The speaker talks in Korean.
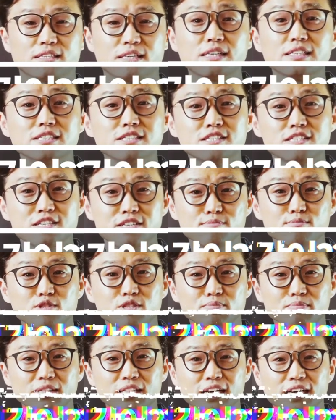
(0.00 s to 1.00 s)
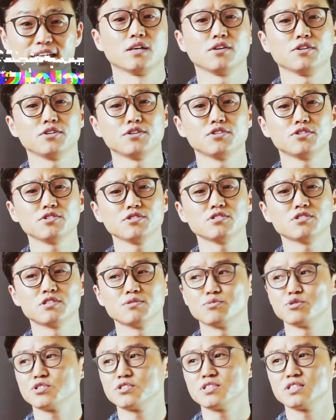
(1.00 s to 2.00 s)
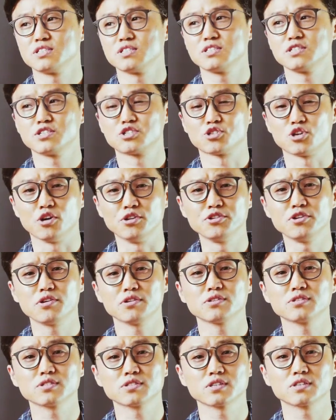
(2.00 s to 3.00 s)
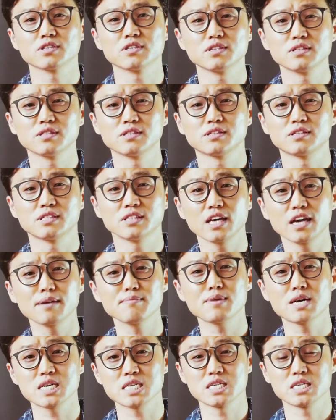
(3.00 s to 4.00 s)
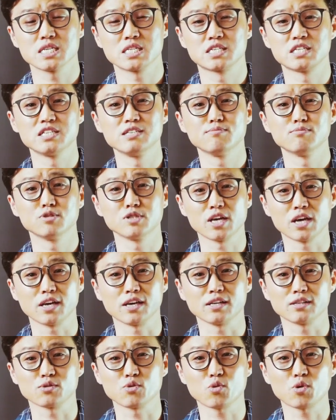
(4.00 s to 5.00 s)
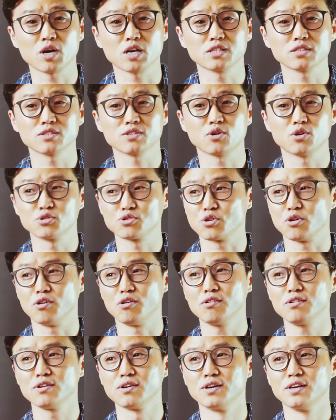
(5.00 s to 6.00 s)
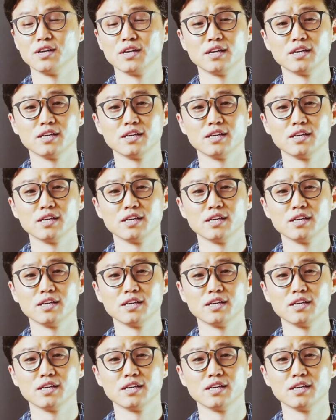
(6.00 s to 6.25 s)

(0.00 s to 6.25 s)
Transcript: 라는 질문입니다. 어, 이런 질문은 이 전형적인 TMI 질문에 속하는 거죠.